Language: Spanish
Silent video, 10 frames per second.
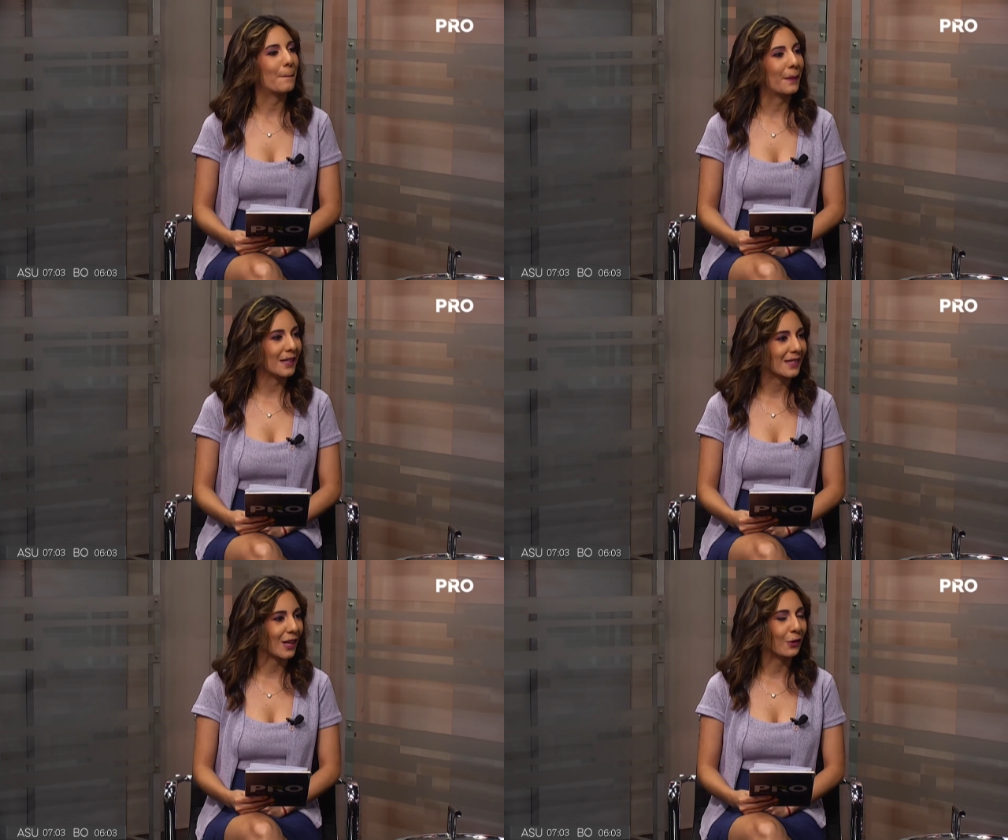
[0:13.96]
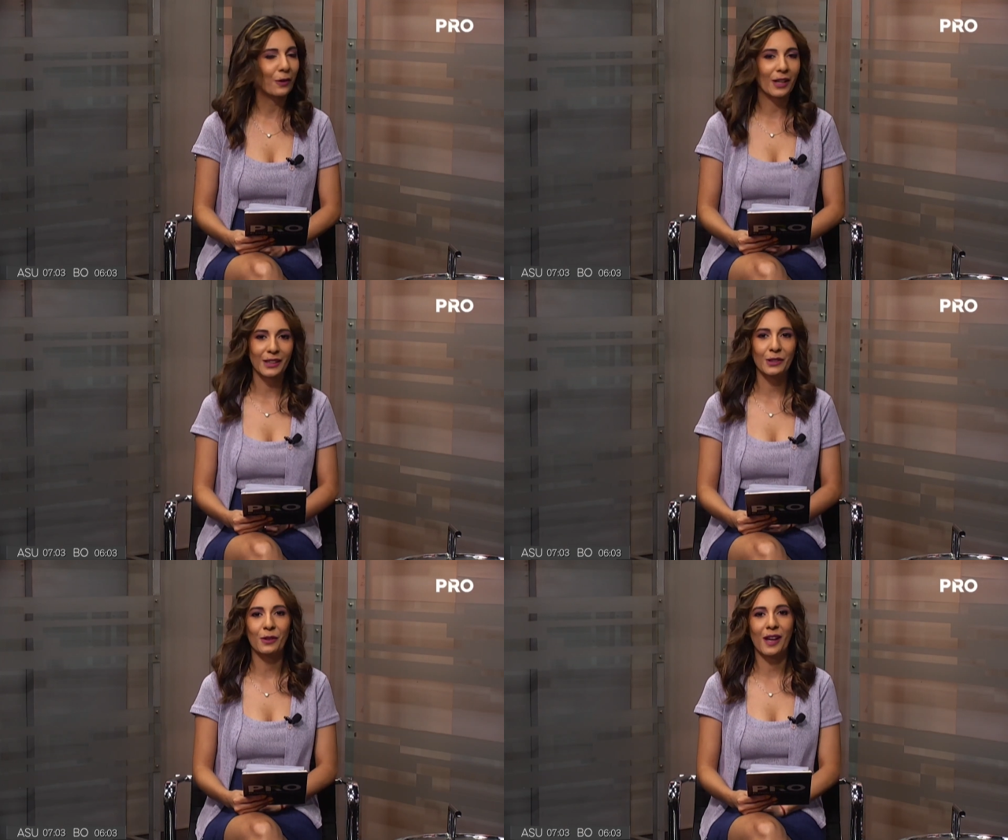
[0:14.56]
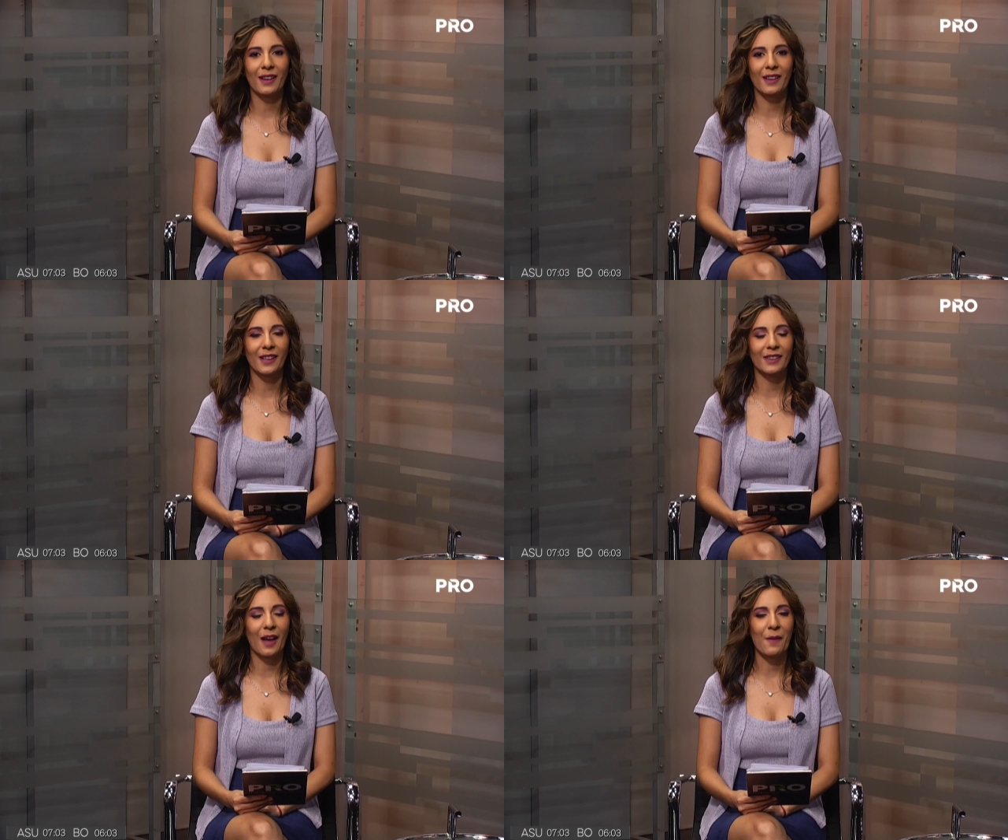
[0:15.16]
Mesa, nueva titular
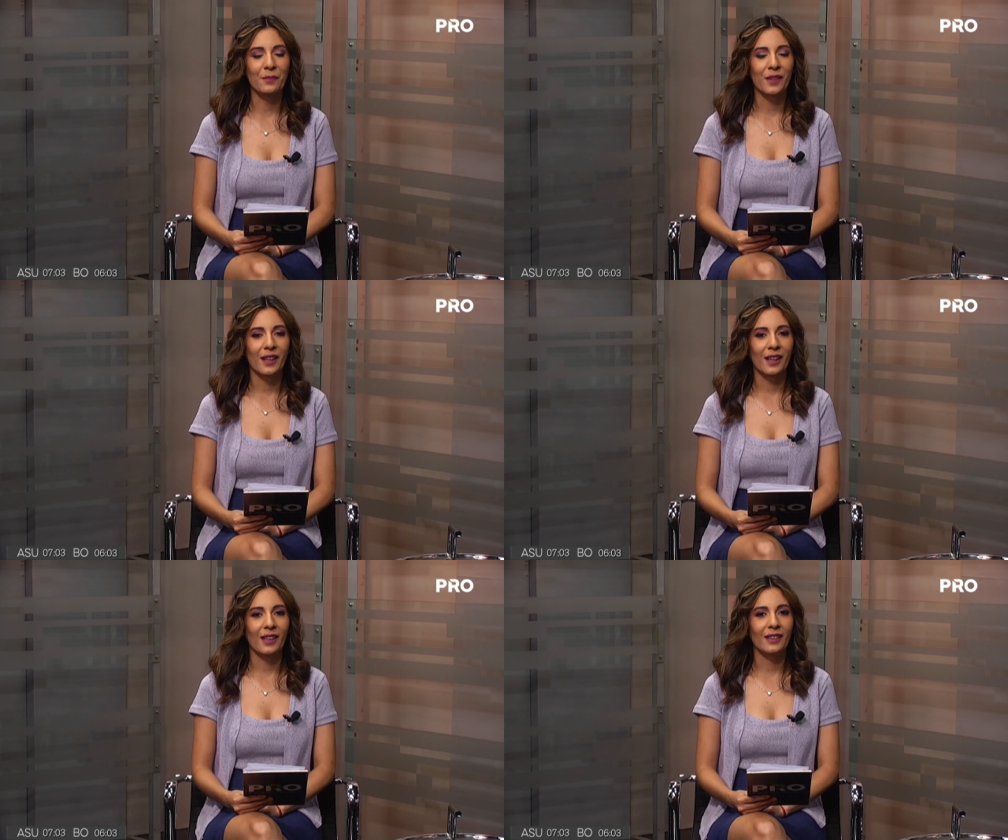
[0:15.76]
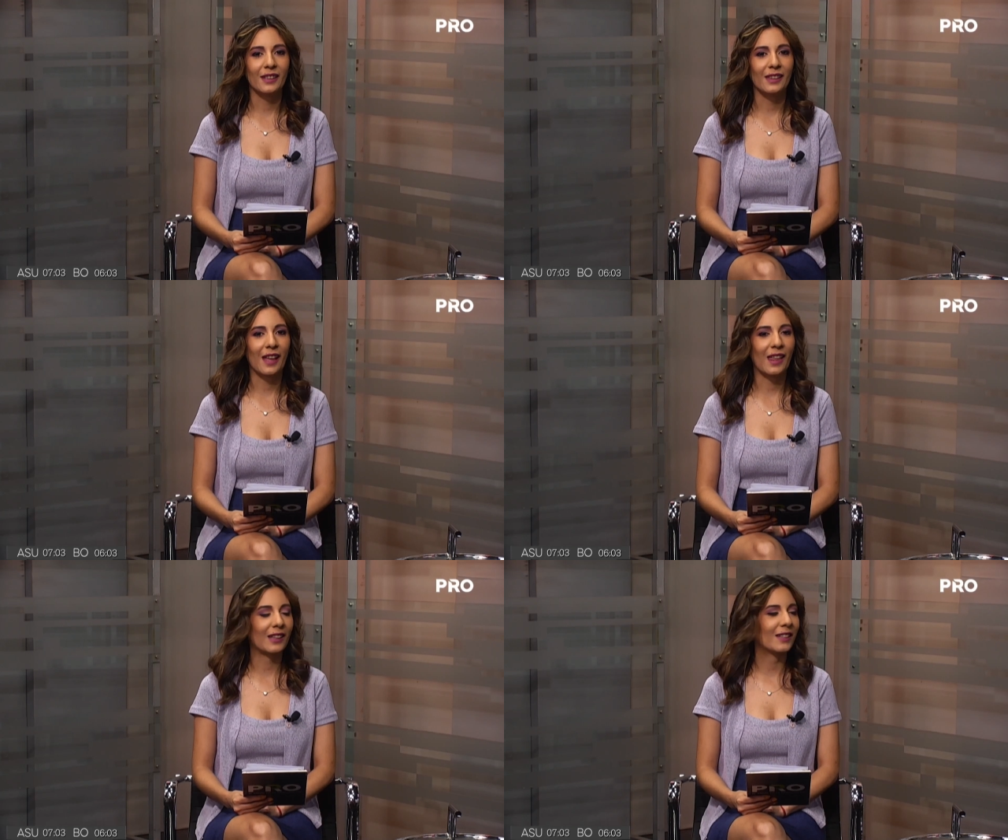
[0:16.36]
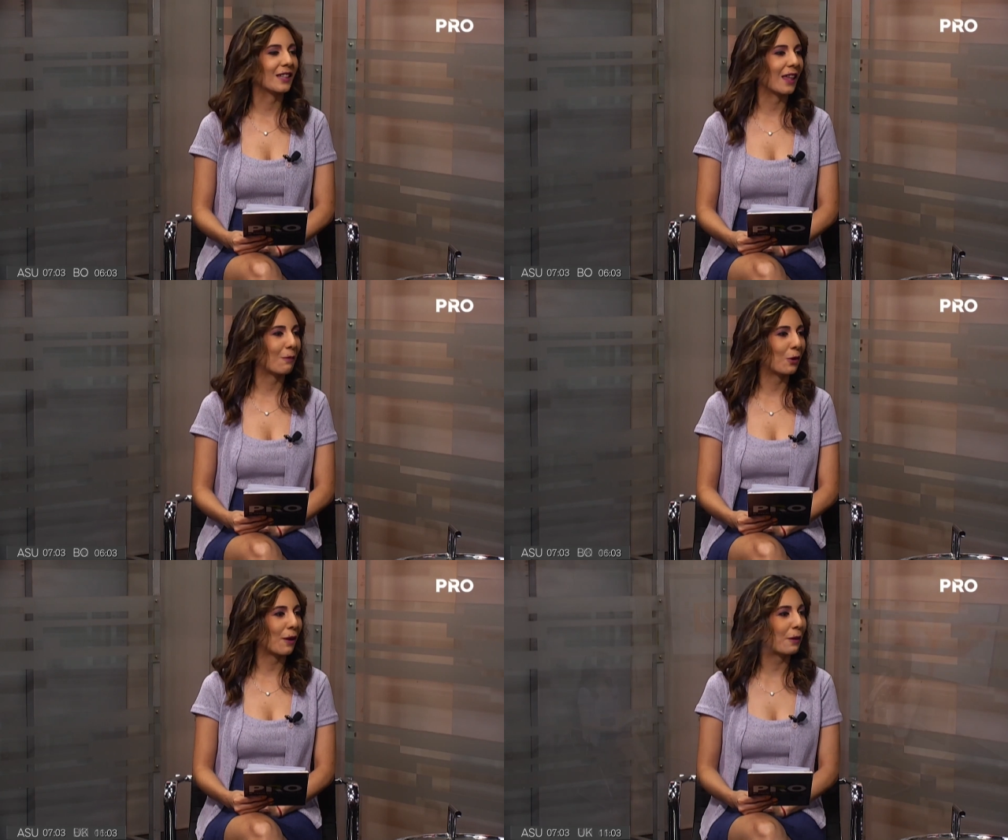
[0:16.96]
de esta entidad a quien ya damos